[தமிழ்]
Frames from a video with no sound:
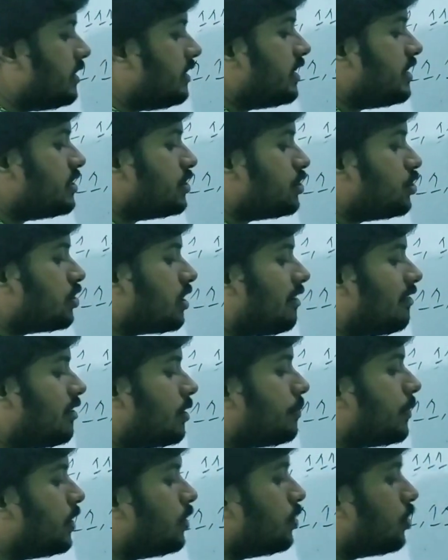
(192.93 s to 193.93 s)
இந்த டிஜிட்டும்
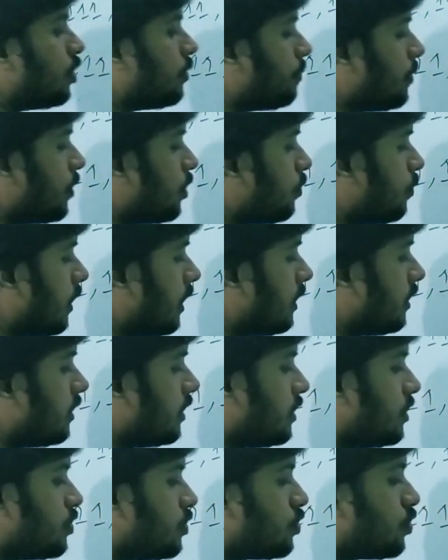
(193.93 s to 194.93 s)
கவர் பண்ணிட்டோம் அப்போ ஒன்
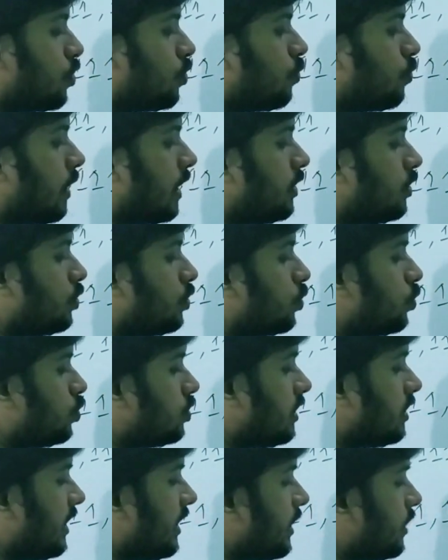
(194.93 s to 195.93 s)
ஸோ ஒன் டூ
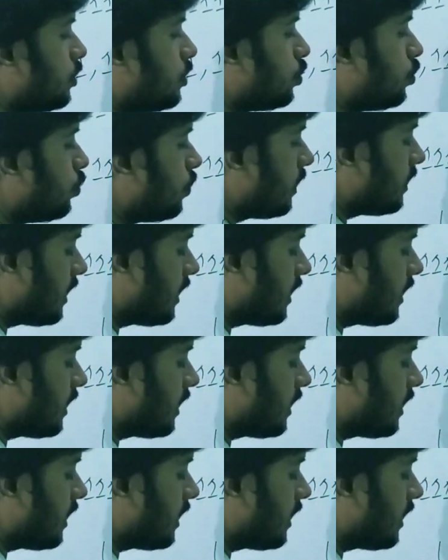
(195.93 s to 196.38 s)
த்ரீ டூ ஒன்